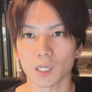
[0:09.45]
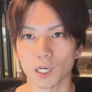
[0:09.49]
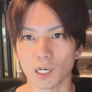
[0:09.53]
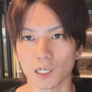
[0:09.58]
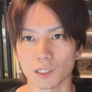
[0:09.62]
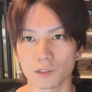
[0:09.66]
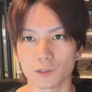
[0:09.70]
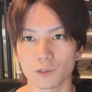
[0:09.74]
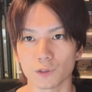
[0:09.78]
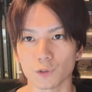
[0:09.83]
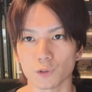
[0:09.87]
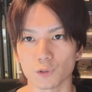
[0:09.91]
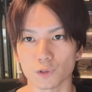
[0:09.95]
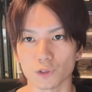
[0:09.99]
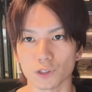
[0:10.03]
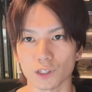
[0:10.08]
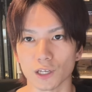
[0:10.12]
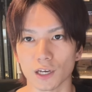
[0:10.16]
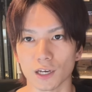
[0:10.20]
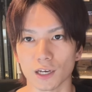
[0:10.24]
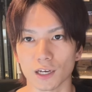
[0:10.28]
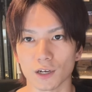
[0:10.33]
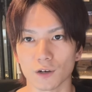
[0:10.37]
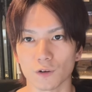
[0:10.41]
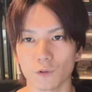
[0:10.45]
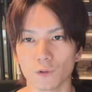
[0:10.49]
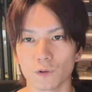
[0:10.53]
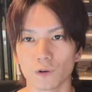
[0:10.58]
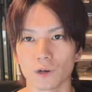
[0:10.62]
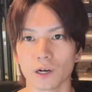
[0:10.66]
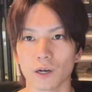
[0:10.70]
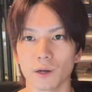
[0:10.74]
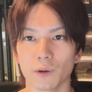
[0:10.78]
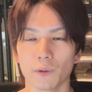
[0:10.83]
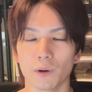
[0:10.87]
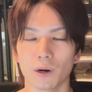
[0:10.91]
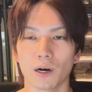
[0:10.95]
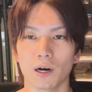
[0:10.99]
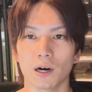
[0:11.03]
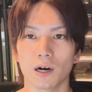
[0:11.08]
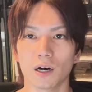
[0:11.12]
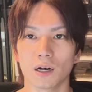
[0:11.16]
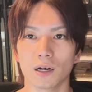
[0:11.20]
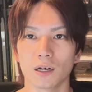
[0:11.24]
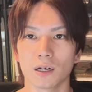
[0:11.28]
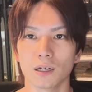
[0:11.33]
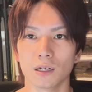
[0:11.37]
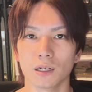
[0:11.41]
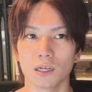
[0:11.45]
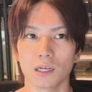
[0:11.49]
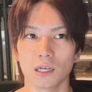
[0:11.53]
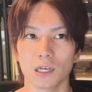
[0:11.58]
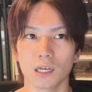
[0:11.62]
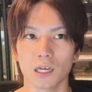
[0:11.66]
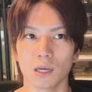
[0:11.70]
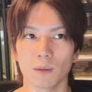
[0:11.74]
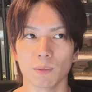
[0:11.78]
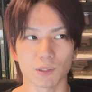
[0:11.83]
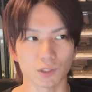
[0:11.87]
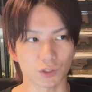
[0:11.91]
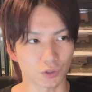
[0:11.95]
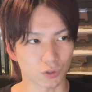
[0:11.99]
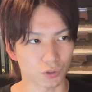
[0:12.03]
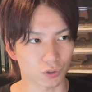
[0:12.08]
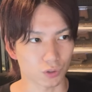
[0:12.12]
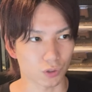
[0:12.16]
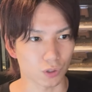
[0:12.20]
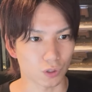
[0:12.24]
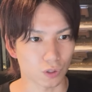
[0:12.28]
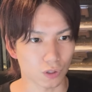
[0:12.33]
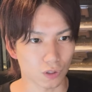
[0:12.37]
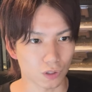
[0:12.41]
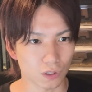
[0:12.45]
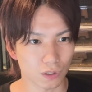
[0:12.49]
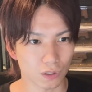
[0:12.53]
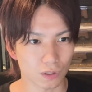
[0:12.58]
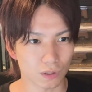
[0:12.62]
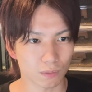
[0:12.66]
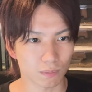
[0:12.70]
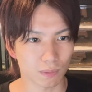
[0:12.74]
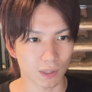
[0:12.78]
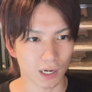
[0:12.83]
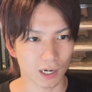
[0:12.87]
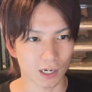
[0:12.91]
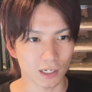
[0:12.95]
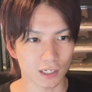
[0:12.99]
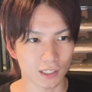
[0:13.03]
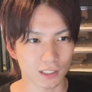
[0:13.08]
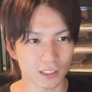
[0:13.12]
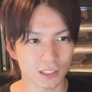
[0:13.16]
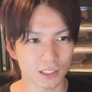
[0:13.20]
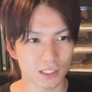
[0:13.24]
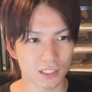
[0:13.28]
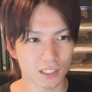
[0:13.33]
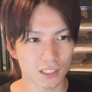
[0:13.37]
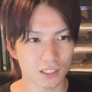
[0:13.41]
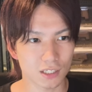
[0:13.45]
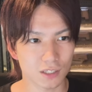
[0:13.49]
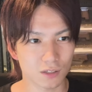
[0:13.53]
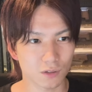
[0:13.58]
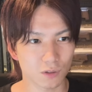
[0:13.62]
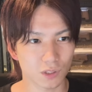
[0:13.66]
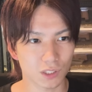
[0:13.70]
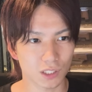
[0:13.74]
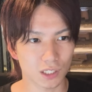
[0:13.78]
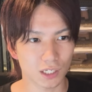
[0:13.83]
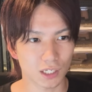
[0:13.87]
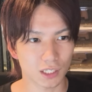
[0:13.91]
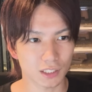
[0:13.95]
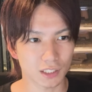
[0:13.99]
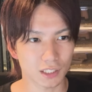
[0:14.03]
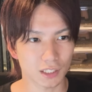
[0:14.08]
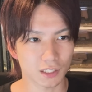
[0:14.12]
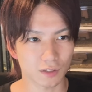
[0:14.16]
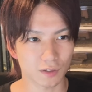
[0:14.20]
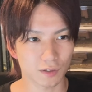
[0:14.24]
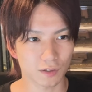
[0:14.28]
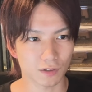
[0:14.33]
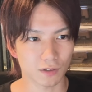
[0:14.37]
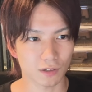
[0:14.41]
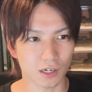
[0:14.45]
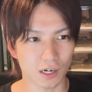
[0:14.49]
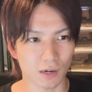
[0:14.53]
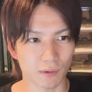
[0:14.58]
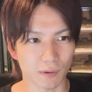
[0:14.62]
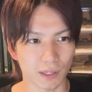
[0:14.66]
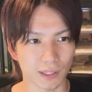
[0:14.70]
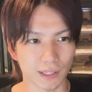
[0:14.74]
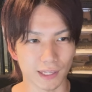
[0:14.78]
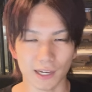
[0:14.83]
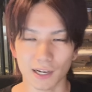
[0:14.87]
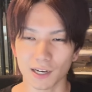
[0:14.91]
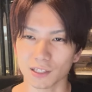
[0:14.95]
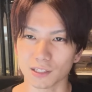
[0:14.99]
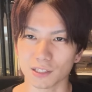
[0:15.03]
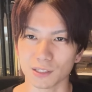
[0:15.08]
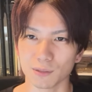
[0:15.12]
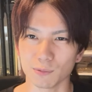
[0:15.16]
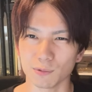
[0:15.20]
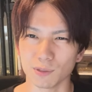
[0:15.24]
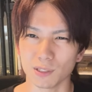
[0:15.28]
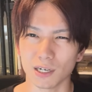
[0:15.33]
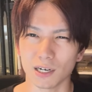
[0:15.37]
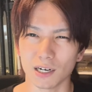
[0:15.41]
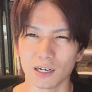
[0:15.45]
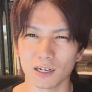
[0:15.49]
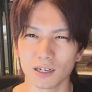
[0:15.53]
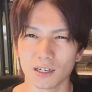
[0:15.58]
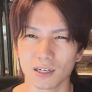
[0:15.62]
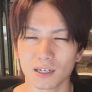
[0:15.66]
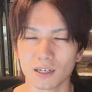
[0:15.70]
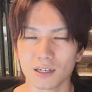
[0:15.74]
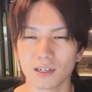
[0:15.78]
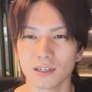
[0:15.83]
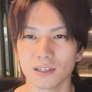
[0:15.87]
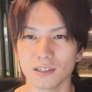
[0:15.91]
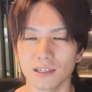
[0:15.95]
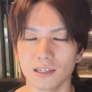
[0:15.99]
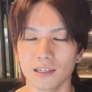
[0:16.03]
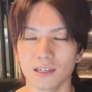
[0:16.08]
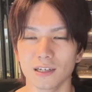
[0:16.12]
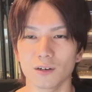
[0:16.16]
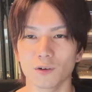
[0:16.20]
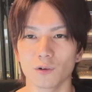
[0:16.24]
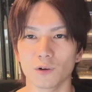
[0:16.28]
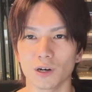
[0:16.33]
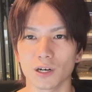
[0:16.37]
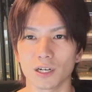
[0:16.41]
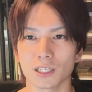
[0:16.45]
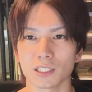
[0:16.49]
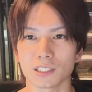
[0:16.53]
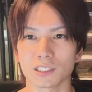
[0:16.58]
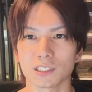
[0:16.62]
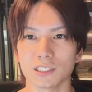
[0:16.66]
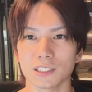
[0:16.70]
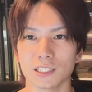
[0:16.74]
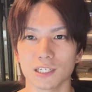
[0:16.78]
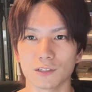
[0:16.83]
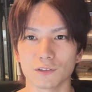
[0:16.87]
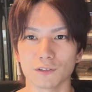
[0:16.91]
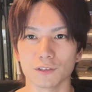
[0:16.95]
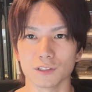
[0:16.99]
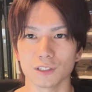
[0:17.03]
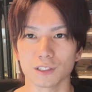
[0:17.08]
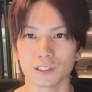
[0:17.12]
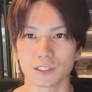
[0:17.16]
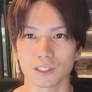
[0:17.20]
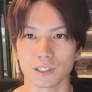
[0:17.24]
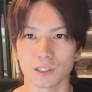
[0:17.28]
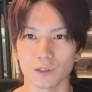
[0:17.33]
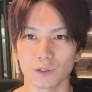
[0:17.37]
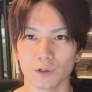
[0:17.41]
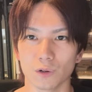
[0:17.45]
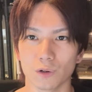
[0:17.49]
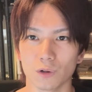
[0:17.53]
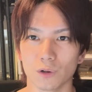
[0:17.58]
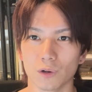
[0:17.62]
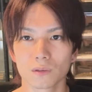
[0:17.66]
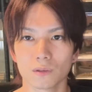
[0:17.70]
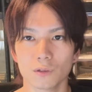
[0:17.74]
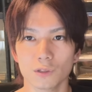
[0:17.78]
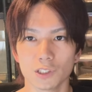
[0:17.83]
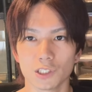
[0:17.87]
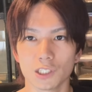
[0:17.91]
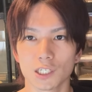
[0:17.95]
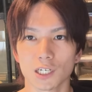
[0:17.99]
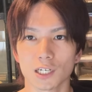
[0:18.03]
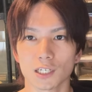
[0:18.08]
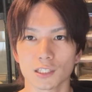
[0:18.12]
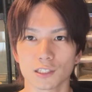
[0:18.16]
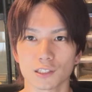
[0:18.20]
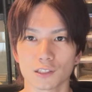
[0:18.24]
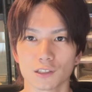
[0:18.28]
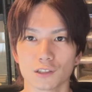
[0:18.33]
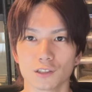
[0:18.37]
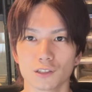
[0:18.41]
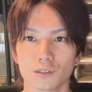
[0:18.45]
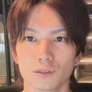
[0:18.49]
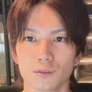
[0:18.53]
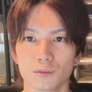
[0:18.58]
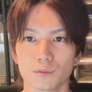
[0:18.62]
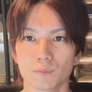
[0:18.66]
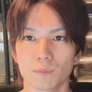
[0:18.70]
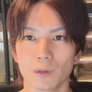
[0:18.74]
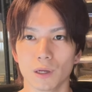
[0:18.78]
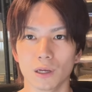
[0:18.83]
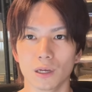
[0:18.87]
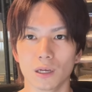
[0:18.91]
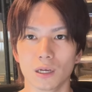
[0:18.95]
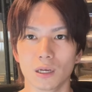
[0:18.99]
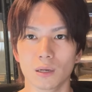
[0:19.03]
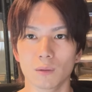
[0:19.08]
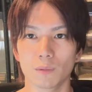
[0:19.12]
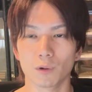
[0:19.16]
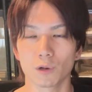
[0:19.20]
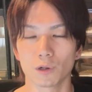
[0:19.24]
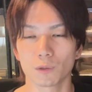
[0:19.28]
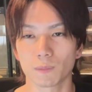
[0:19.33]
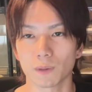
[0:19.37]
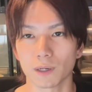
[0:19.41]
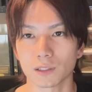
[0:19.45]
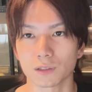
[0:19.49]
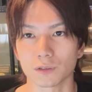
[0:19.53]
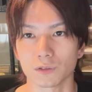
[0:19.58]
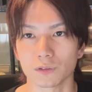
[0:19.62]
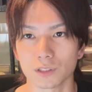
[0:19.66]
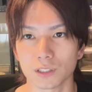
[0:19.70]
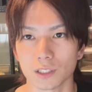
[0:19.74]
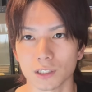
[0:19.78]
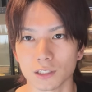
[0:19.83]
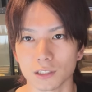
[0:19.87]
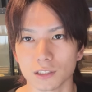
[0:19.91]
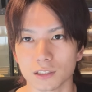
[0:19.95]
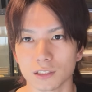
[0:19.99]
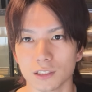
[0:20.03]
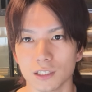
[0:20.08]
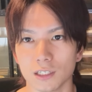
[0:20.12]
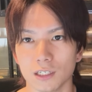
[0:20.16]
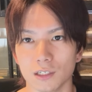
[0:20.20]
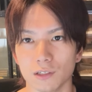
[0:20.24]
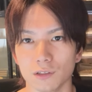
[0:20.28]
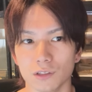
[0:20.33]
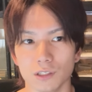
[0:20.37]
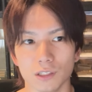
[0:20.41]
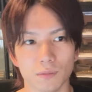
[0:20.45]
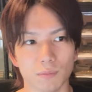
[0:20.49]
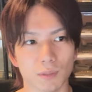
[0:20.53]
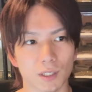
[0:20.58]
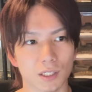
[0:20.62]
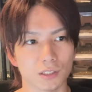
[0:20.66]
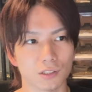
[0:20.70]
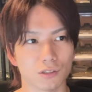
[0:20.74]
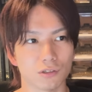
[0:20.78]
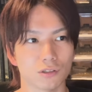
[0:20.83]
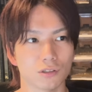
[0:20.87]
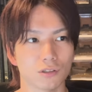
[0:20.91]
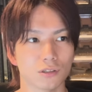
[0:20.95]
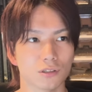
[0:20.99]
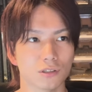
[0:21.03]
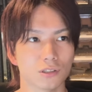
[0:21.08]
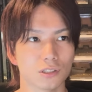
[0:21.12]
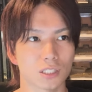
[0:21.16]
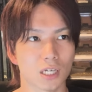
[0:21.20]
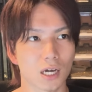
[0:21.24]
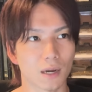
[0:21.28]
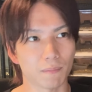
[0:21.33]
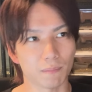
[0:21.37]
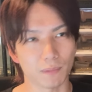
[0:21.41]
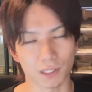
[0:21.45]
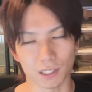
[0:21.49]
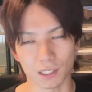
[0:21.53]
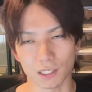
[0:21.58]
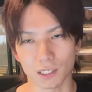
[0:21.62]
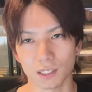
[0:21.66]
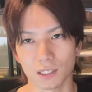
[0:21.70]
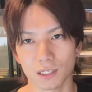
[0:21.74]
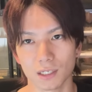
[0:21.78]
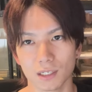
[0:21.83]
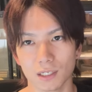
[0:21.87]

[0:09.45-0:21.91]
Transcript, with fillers: はい、ということで、今回は、えー、まあちょっと、まあ悲しいお知らせというか、まあネガティブな、ね、お話になるんですけど、うちで飼ってる、えー、ウォールパイソンちゃんですね。今13匹